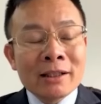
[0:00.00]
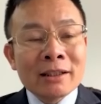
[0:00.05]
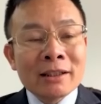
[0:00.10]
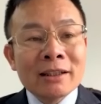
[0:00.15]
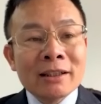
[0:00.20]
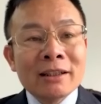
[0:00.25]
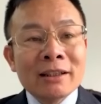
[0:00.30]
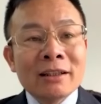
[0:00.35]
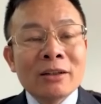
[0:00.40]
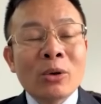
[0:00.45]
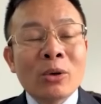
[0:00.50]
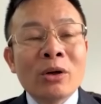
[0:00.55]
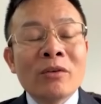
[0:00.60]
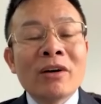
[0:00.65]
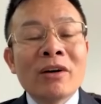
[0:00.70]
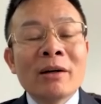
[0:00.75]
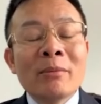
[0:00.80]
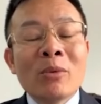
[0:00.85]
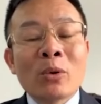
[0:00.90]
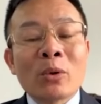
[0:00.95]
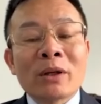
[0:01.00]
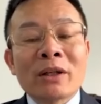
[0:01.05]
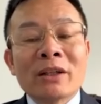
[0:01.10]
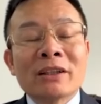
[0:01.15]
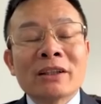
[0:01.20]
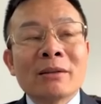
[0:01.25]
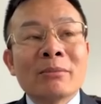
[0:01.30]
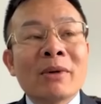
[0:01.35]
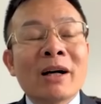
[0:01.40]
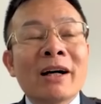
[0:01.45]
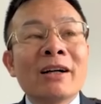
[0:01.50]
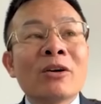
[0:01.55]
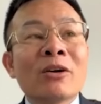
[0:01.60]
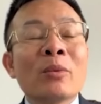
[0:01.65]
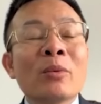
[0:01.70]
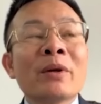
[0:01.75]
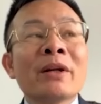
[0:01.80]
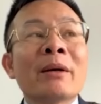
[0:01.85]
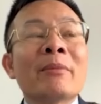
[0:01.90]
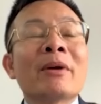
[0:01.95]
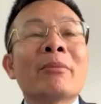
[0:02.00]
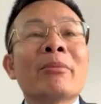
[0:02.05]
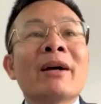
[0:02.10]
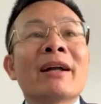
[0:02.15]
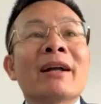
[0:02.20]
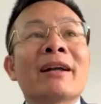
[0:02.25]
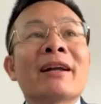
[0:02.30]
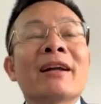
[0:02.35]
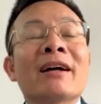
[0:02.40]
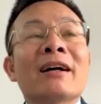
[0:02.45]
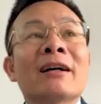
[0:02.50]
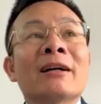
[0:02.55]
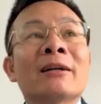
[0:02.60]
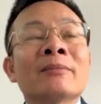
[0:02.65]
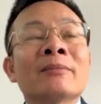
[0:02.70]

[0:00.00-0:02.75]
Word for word: thì đối với bộ luật hình sự mới nó có điểm đặc biệt là